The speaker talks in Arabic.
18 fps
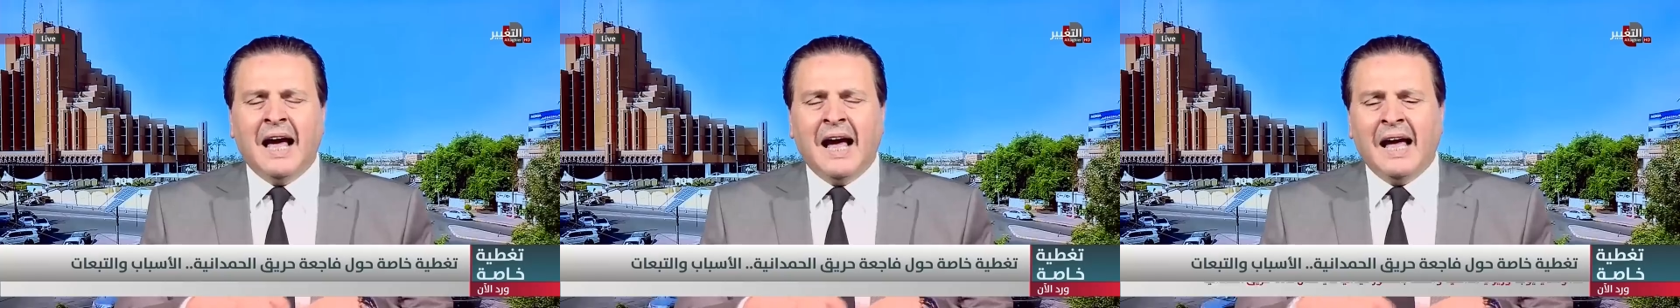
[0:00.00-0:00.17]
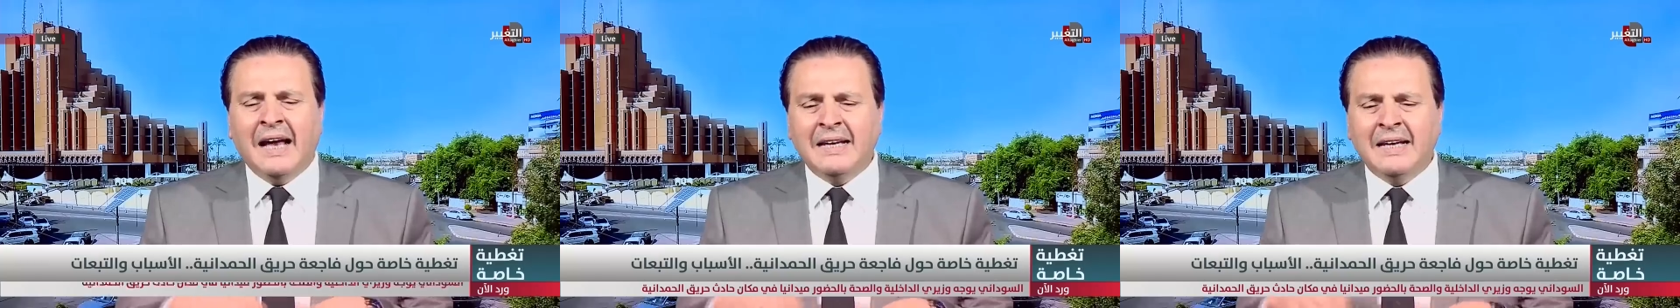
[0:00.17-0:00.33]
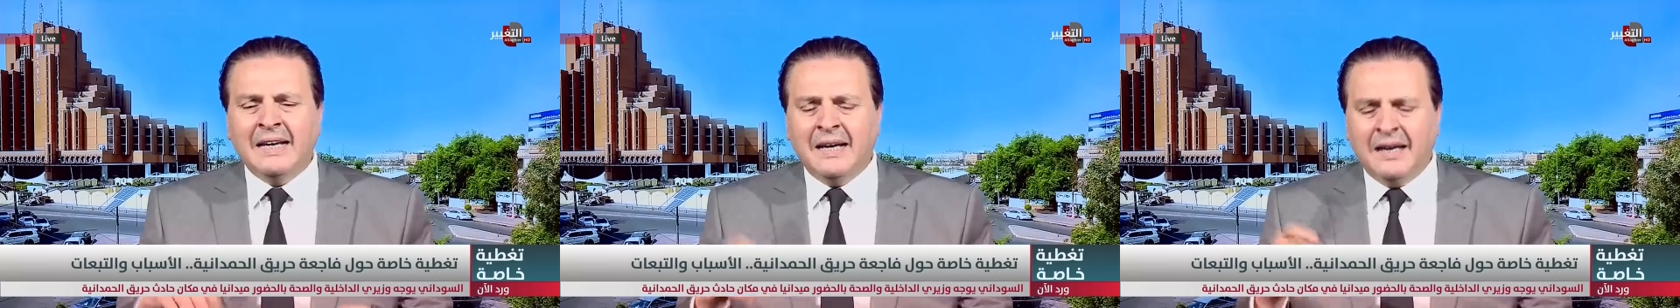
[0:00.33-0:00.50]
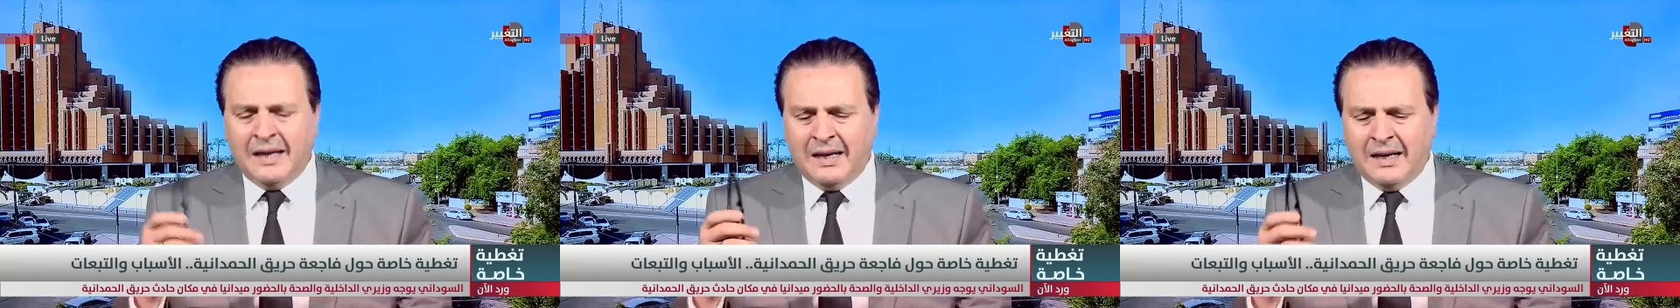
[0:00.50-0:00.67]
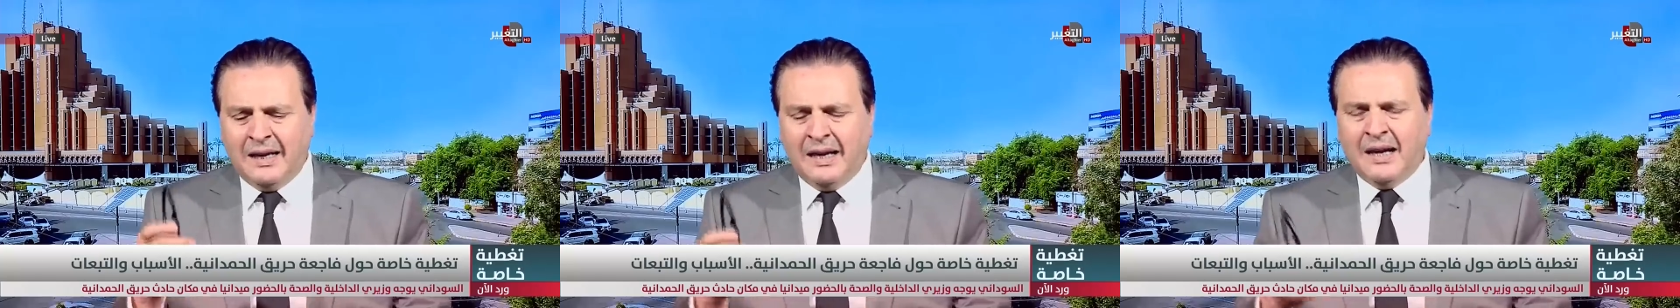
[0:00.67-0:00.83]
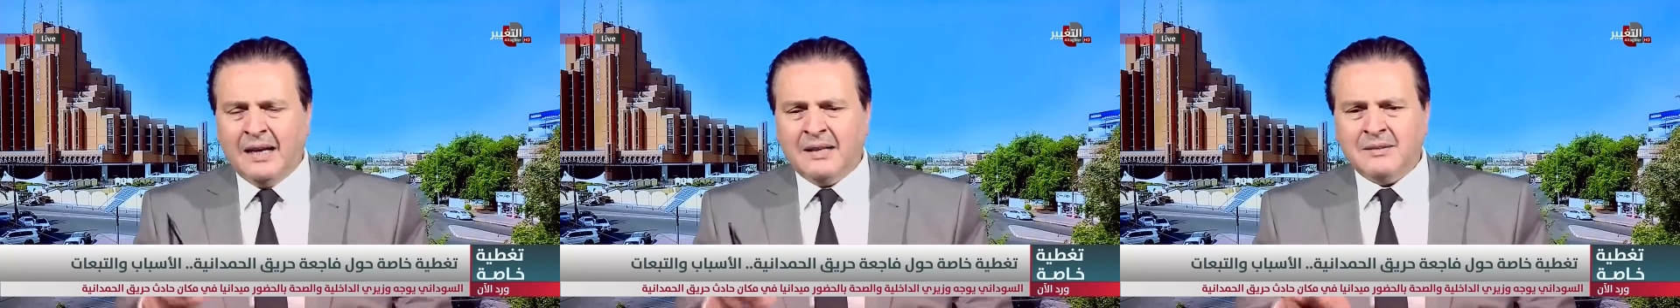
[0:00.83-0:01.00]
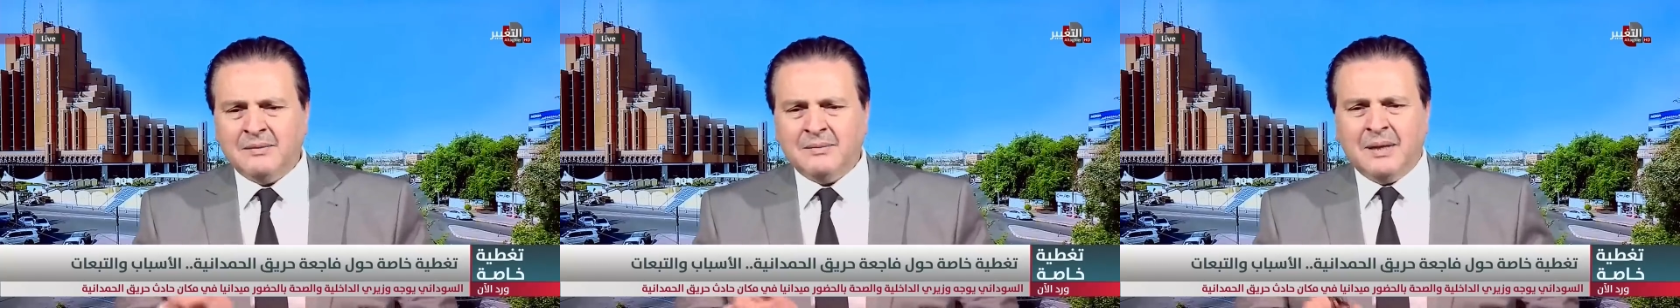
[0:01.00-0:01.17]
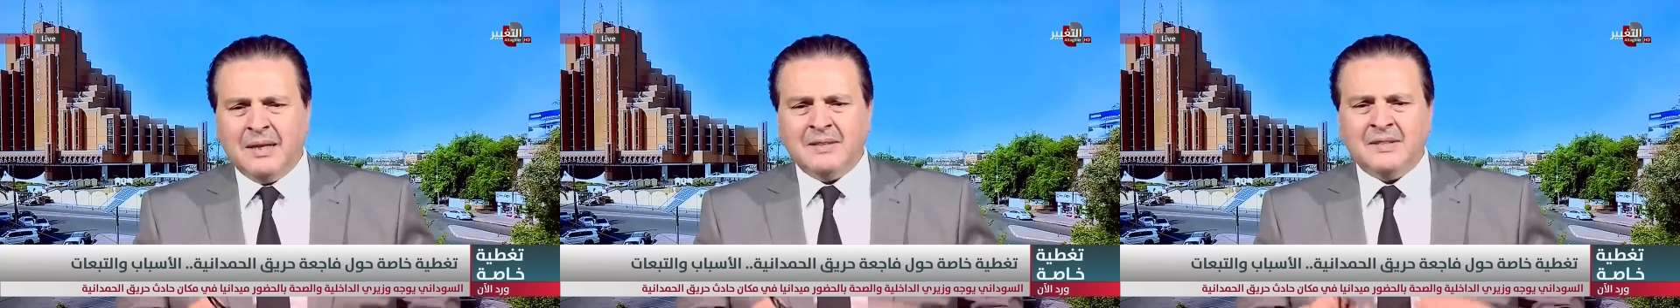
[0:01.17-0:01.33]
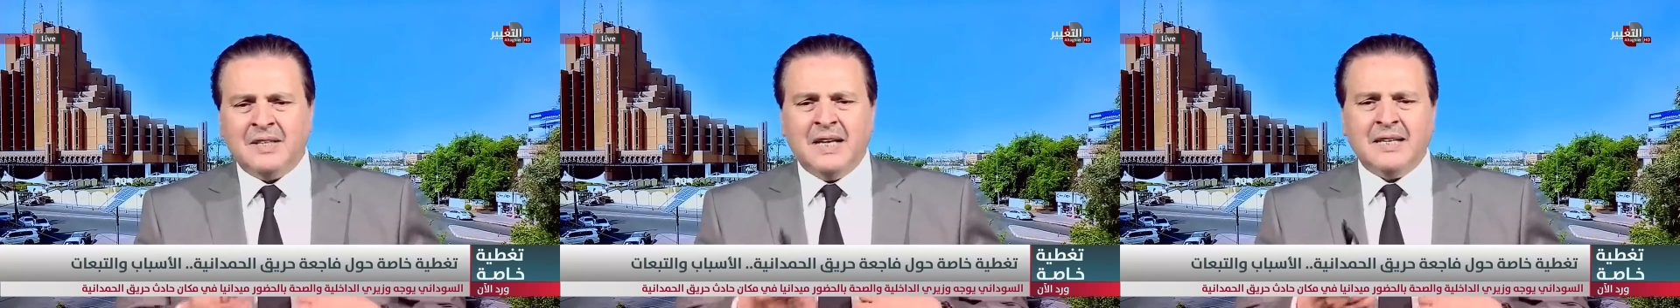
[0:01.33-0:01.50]
اني آه،
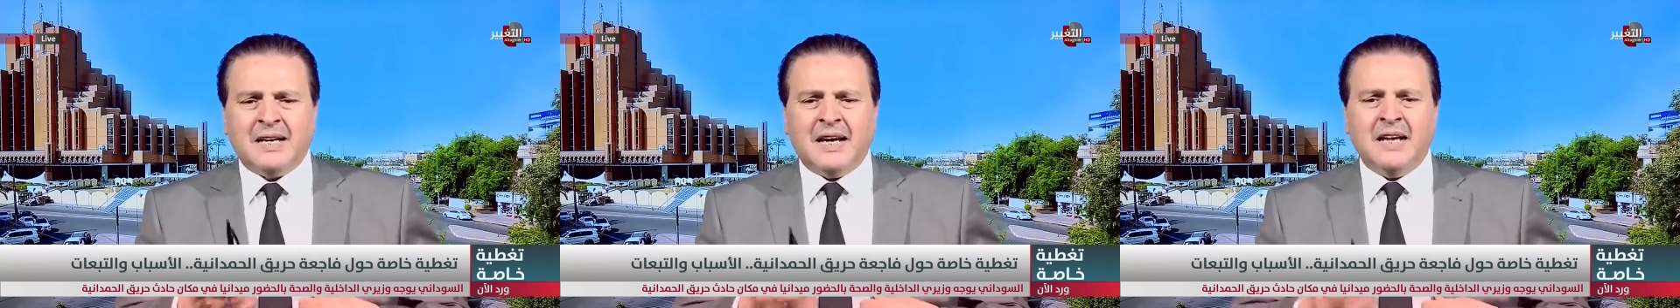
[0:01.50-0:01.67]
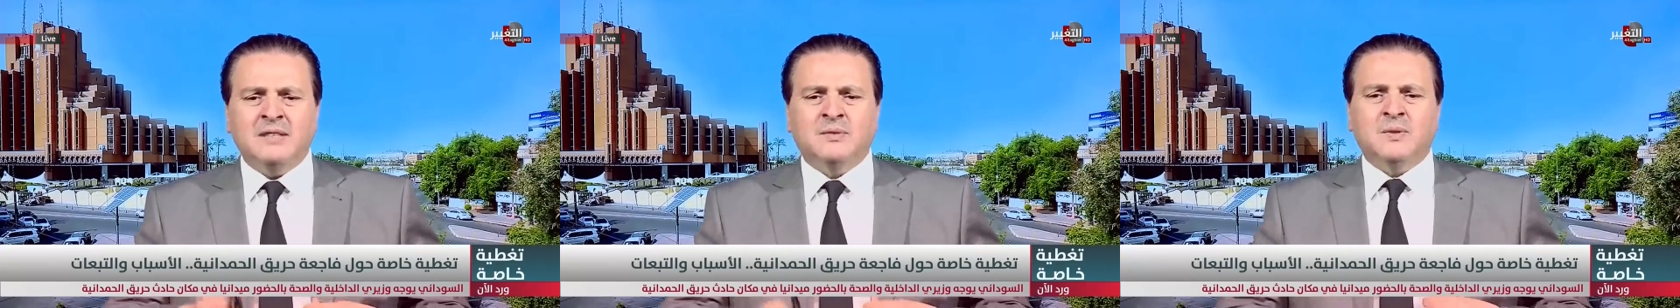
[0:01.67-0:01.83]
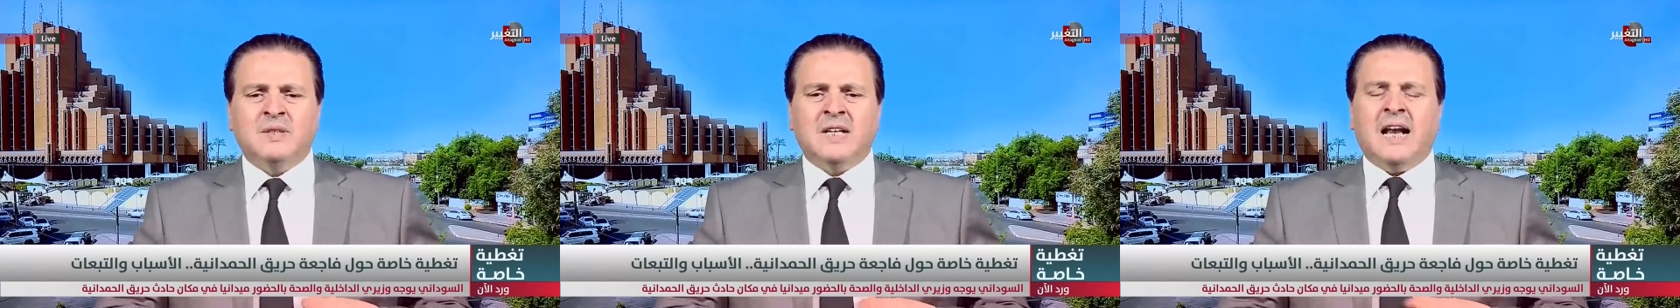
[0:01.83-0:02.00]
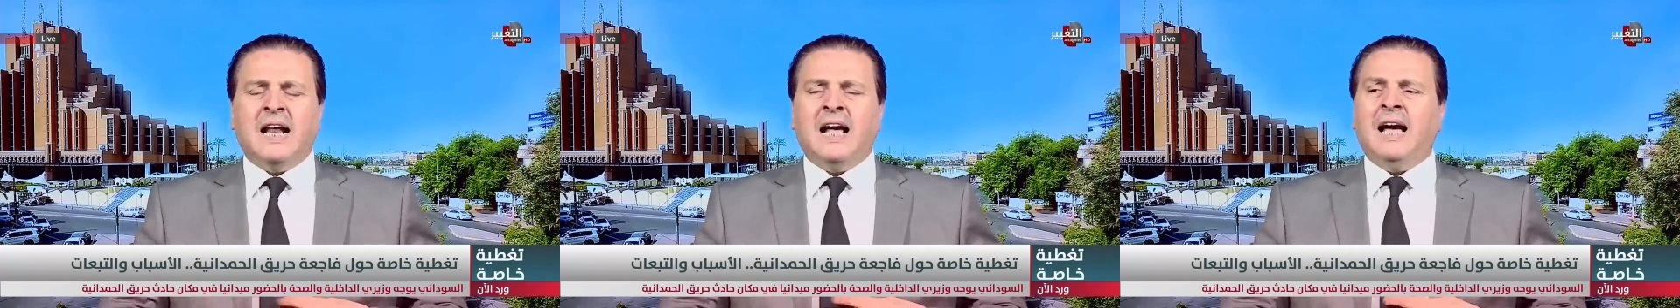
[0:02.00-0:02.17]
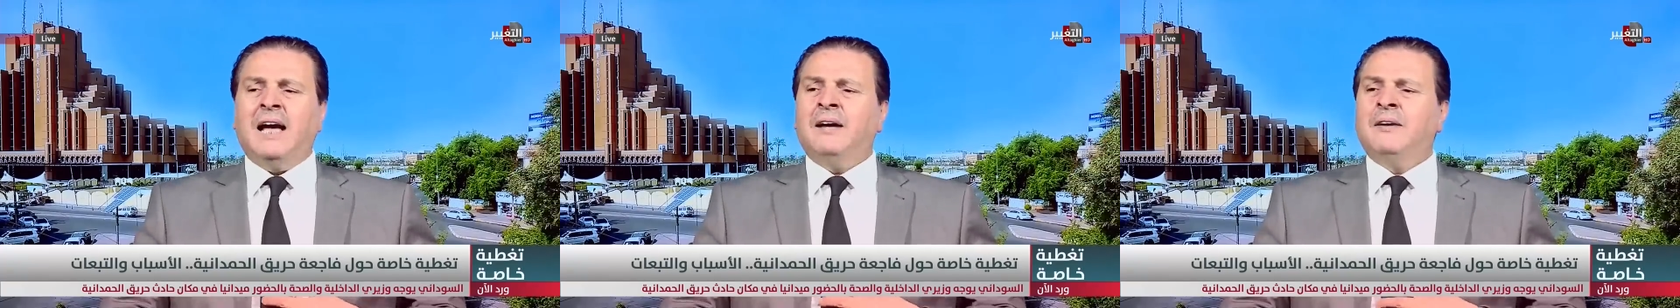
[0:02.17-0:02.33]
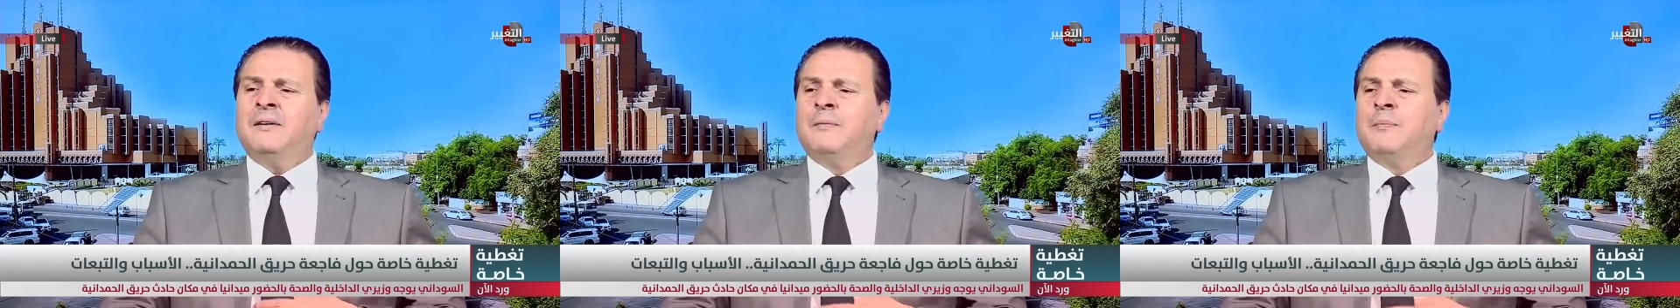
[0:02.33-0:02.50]
سيد رئيس وزراء